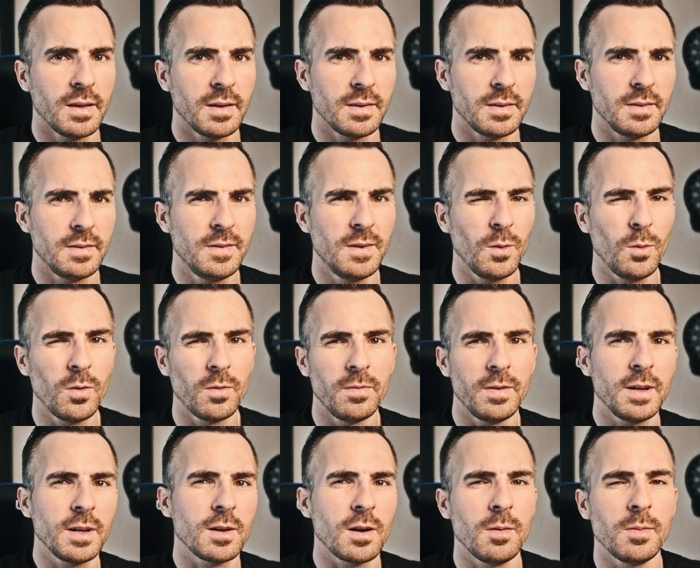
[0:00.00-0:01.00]
So,
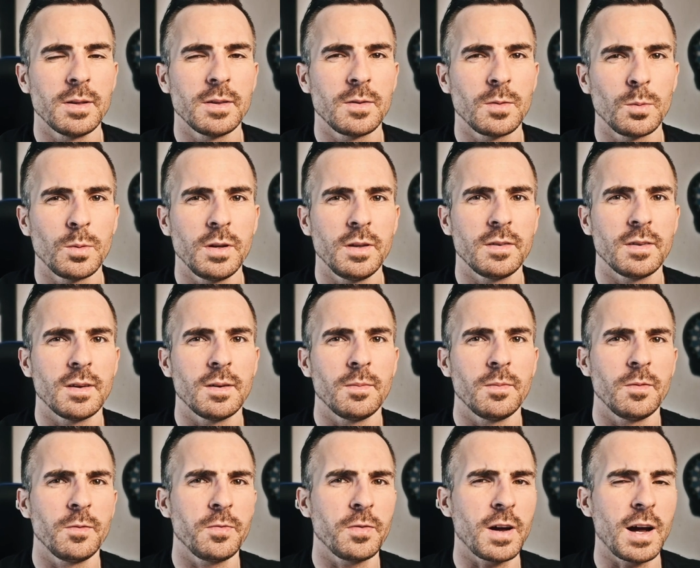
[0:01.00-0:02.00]
willkommen zu
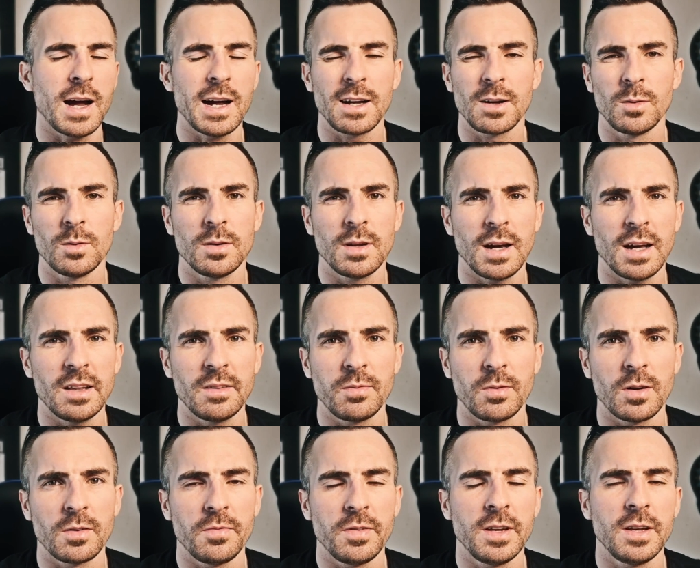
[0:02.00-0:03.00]
diesem Frage- und
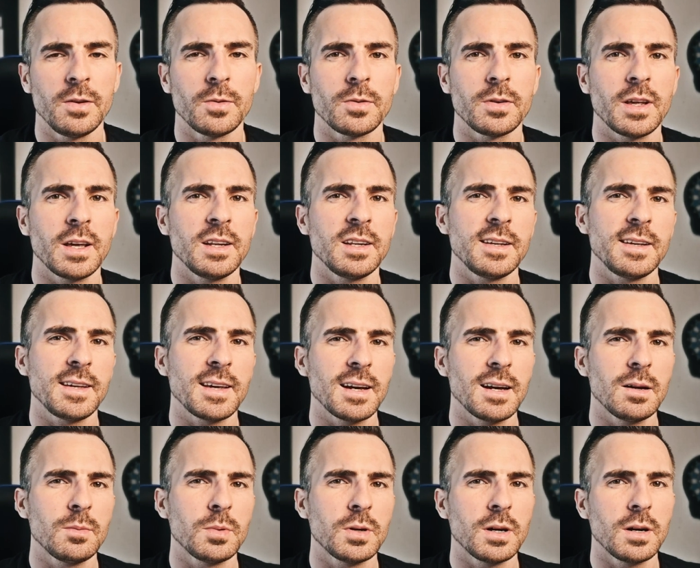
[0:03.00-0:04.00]
Antwort-Video, denn ich
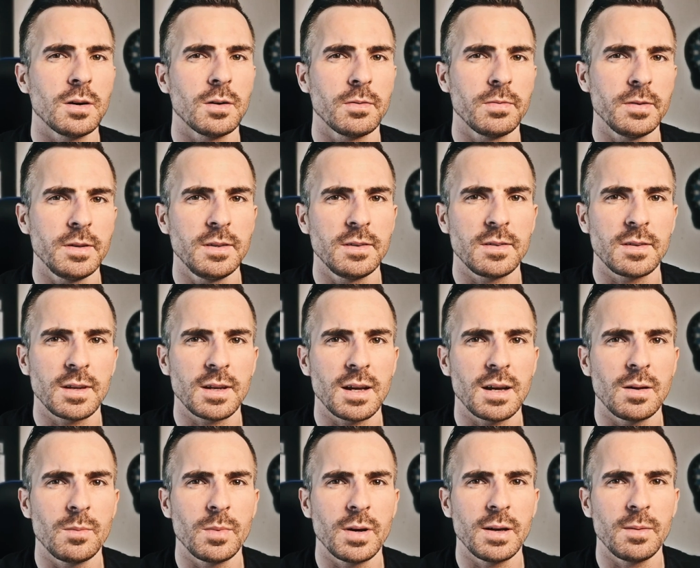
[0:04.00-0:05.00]
habe auf
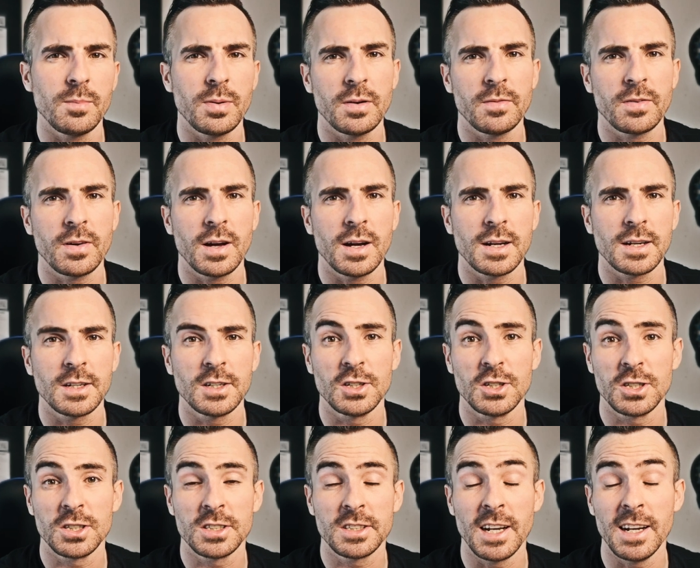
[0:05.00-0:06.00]
Instagram ein paar Fragen
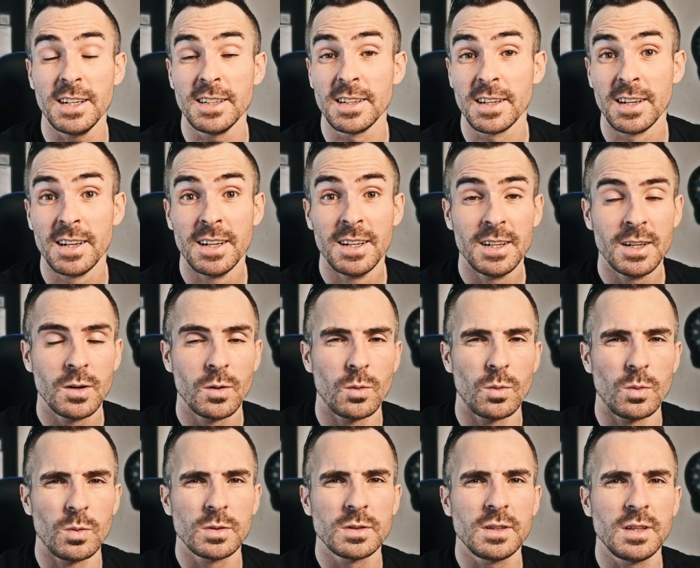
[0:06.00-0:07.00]
gestellt
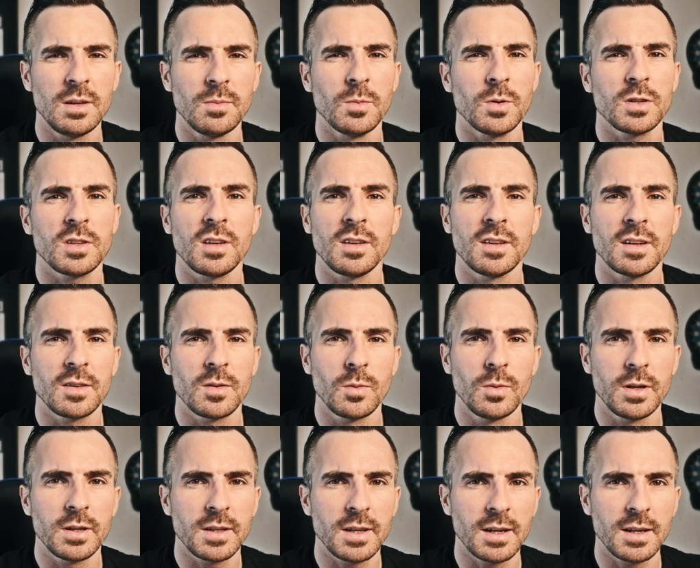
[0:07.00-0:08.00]
und die möchte ich
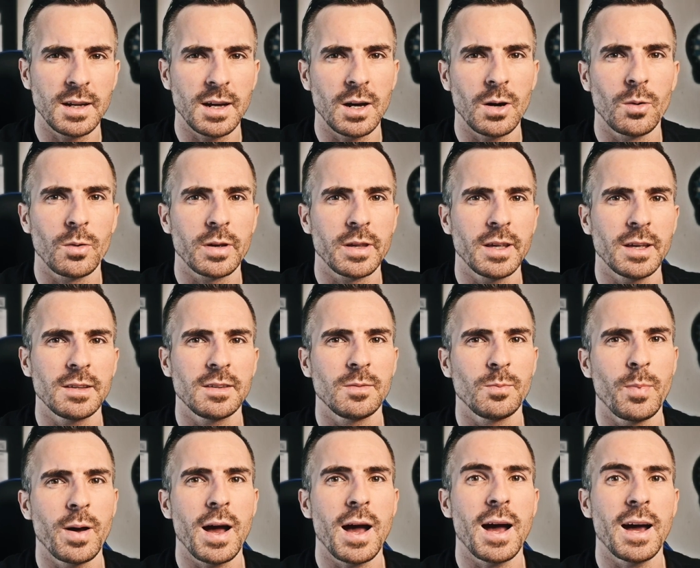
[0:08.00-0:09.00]
natürlich dann auch jetzt
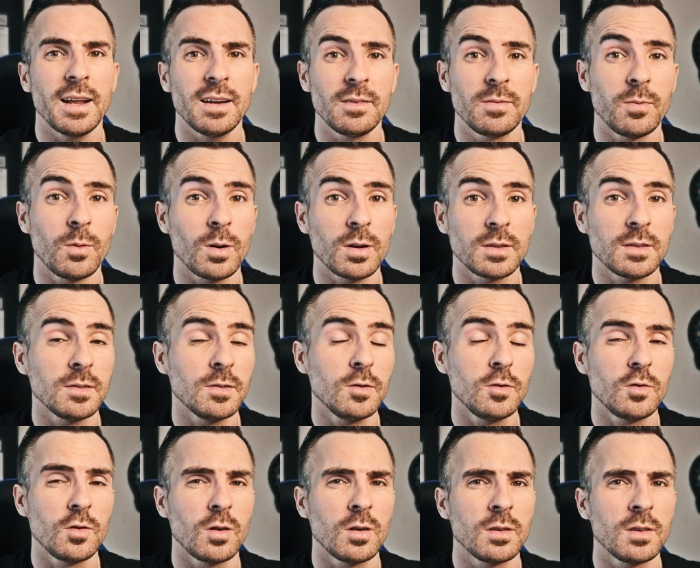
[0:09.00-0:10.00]
beantworten. Ist
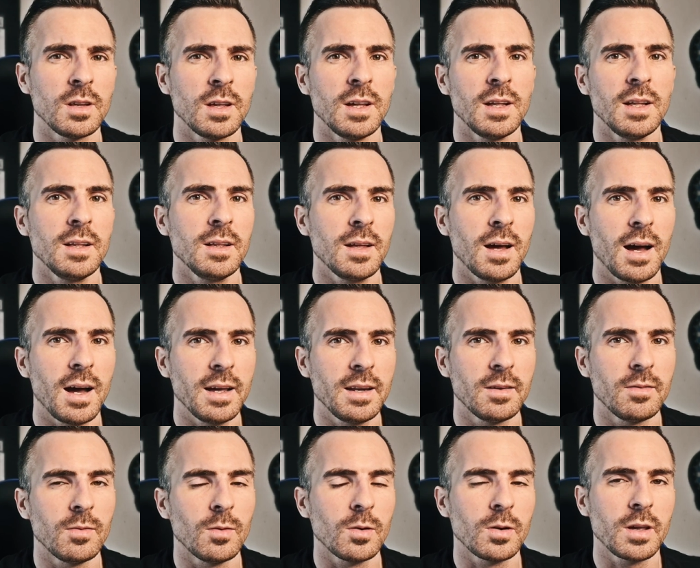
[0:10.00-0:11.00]
schon
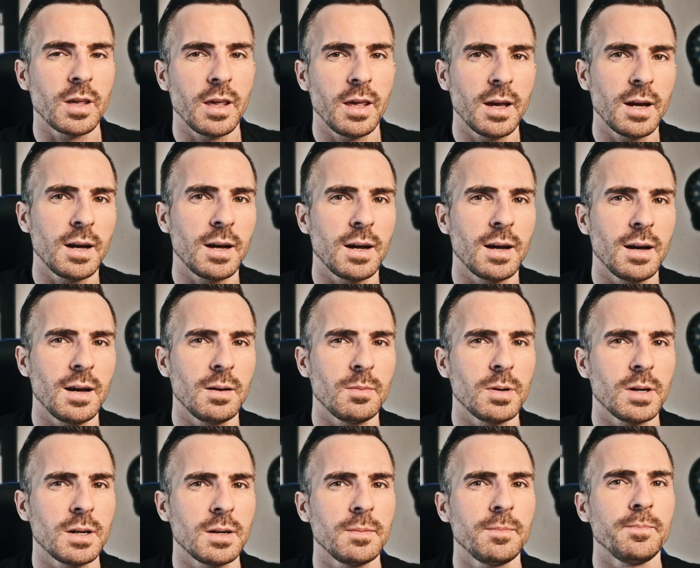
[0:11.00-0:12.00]
eine Woche her,
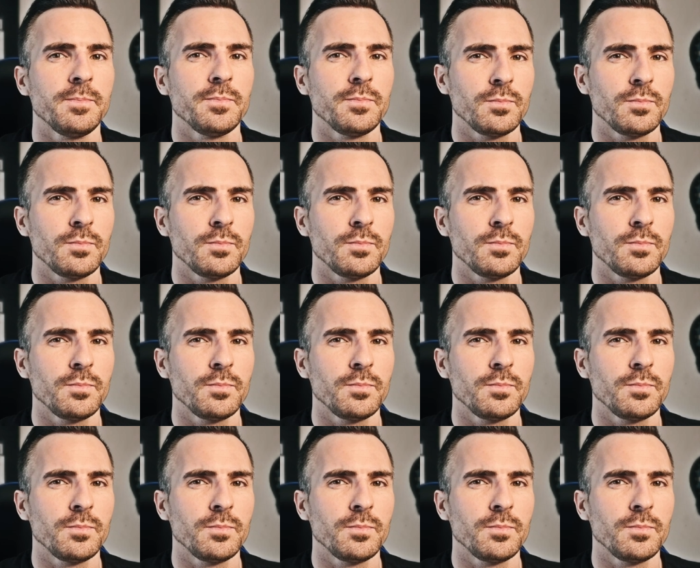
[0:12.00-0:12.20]
aber